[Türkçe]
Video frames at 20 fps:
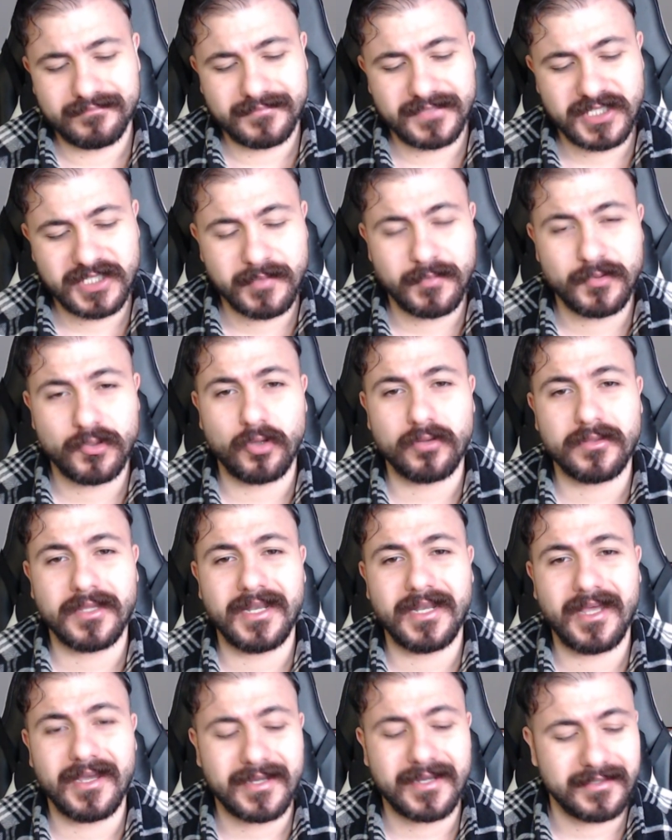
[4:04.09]
2010'la
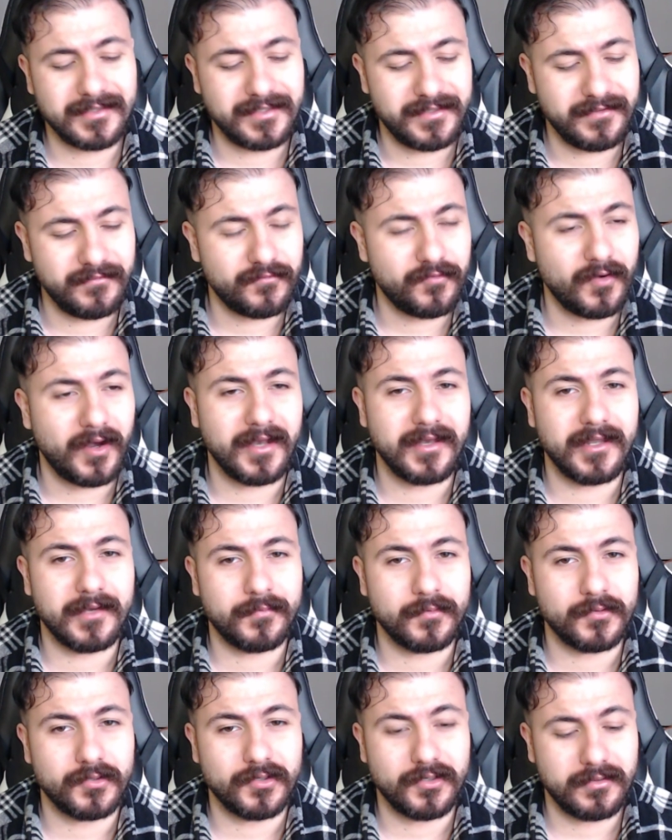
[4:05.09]
alakalı infial
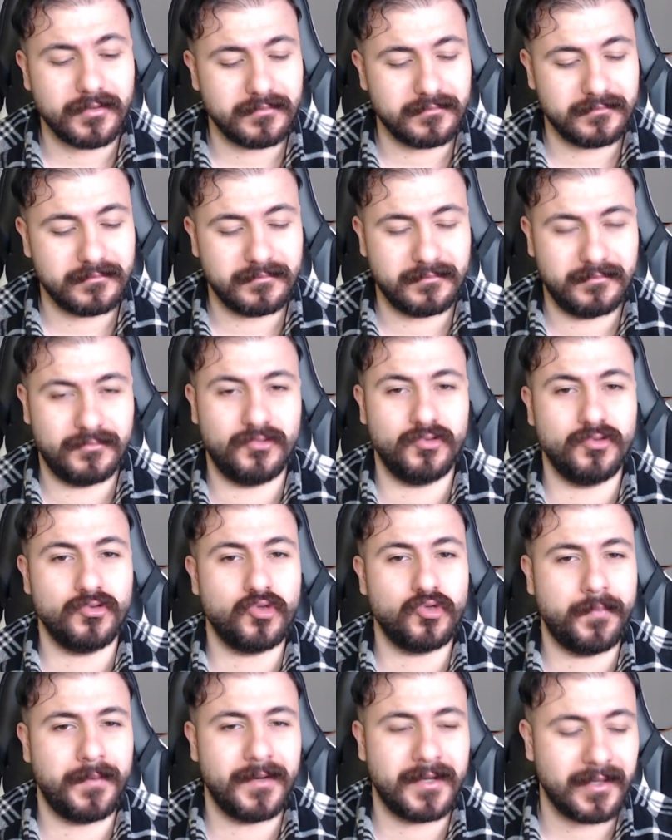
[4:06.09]
yapıyor. Dün
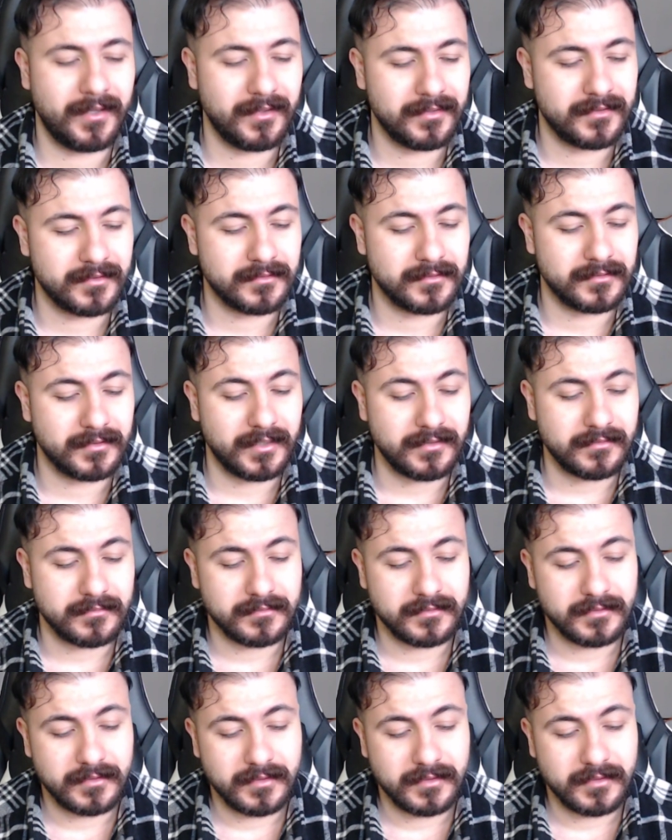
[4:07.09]
kupa kaldırdılar.